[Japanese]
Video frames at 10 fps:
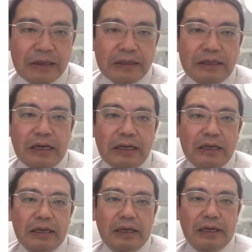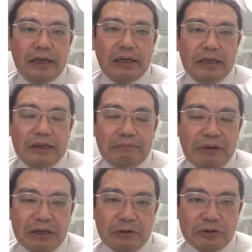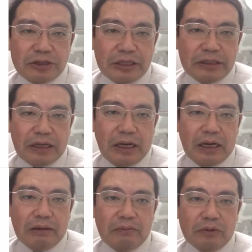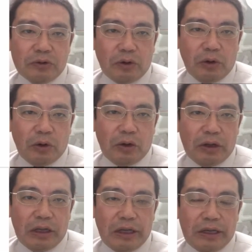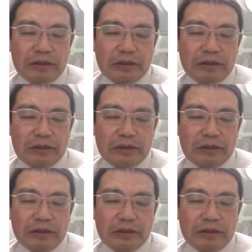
ただ、えー、一般業種だったらもっと、えー、